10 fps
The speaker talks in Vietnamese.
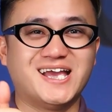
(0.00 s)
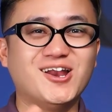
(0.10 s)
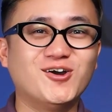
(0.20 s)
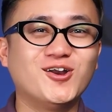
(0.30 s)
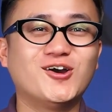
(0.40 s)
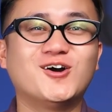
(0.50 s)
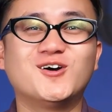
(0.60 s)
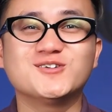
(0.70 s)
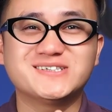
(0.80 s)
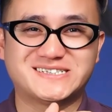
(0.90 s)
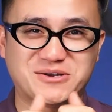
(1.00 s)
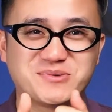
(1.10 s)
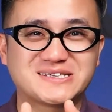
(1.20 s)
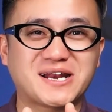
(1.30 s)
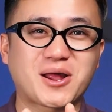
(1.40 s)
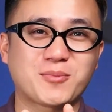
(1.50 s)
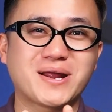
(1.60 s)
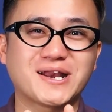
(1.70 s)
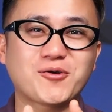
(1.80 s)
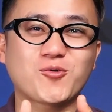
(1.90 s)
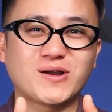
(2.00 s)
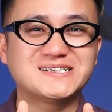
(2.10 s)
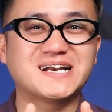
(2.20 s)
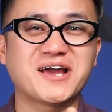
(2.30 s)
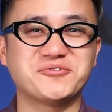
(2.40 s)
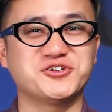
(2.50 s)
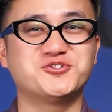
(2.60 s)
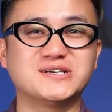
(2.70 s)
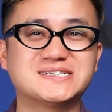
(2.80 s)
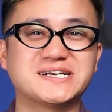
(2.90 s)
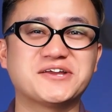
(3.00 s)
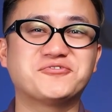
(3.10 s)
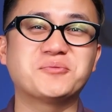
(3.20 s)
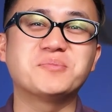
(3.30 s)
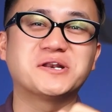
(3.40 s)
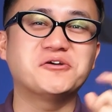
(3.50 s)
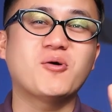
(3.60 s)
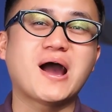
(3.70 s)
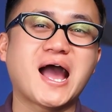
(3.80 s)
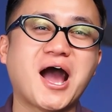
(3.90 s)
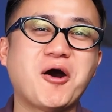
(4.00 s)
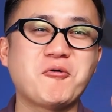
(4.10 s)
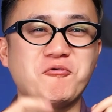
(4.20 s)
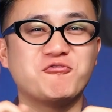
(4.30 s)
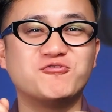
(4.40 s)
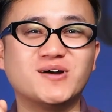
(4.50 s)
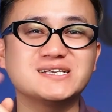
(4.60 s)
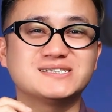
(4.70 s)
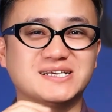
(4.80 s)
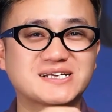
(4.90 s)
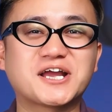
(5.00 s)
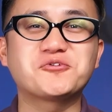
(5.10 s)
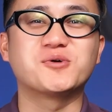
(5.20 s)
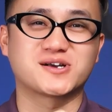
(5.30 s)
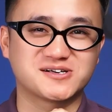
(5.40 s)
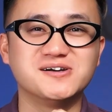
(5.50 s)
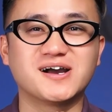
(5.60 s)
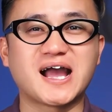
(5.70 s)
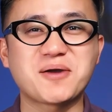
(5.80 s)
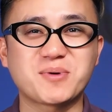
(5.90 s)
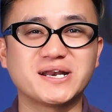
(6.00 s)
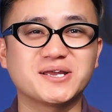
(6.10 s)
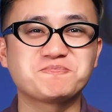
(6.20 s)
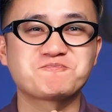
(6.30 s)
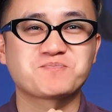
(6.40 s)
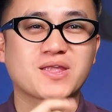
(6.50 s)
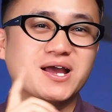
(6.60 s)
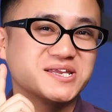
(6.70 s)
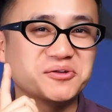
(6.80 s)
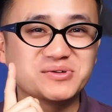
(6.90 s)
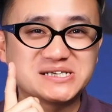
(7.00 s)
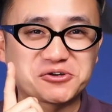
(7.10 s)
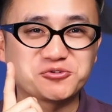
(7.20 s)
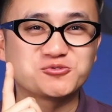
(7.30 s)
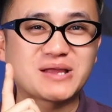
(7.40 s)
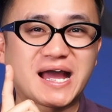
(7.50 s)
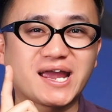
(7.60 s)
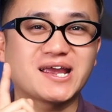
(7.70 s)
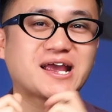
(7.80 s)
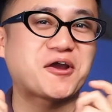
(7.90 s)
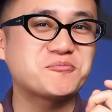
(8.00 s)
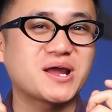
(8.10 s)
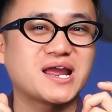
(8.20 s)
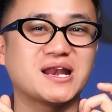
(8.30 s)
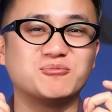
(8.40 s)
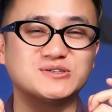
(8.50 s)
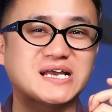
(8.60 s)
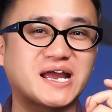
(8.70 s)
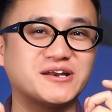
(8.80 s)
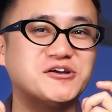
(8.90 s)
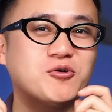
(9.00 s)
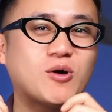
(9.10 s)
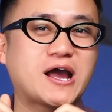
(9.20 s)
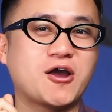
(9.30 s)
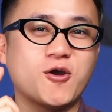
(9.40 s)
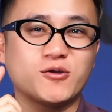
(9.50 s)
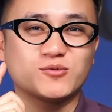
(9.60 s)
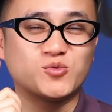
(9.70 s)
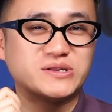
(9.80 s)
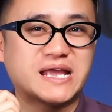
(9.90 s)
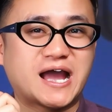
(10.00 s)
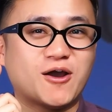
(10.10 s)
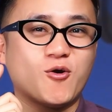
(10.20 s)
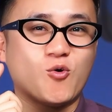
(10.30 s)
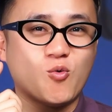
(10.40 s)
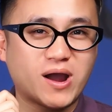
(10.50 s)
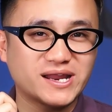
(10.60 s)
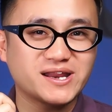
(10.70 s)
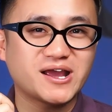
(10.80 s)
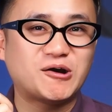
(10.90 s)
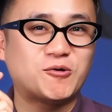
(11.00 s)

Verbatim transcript: Hello hello, chào mừng tất cả các bạn đã quay trở lại với chuỗi series phân biệt nước hoa Au Fresh trên kênh của Cường Apanic. Nhân vật chính của chúng ta ấy, ngày hôm nay là một chai nước hoa của nhà YSL